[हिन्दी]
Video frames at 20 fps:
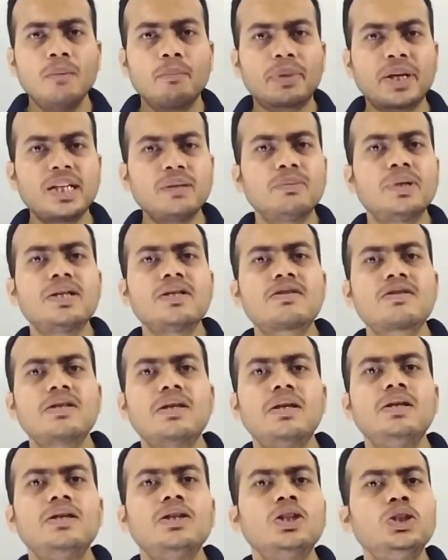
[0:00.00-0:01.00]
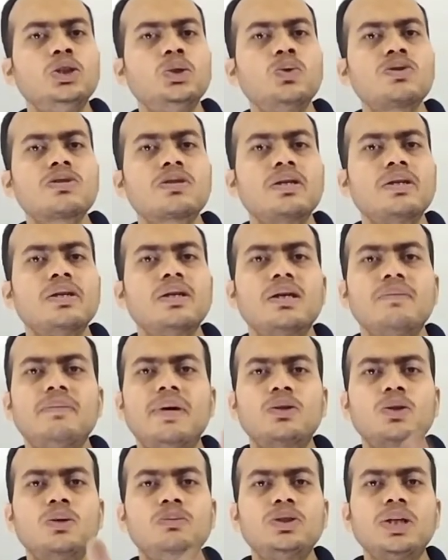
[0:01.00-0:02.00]
प्राइमरी सेल यूज़ करने के
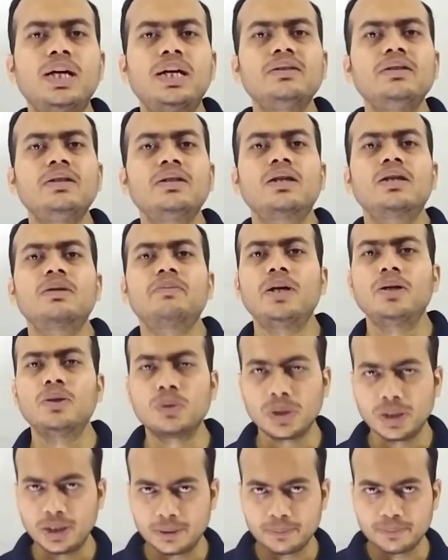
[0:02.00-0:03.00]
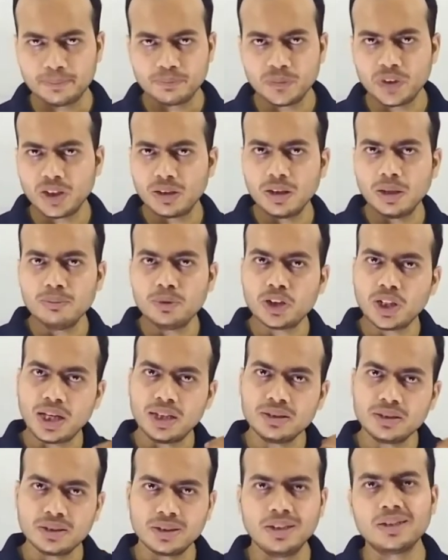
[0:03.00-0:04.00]
बाद तुम चार्ज नहीं कर पाओगे जिन्हें हम
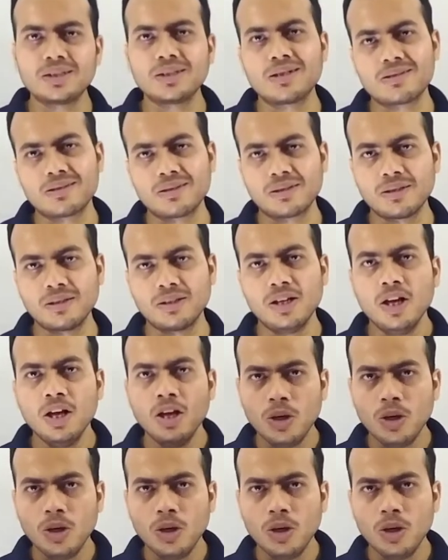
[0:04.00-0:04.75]
चार्ज नहीं कर सके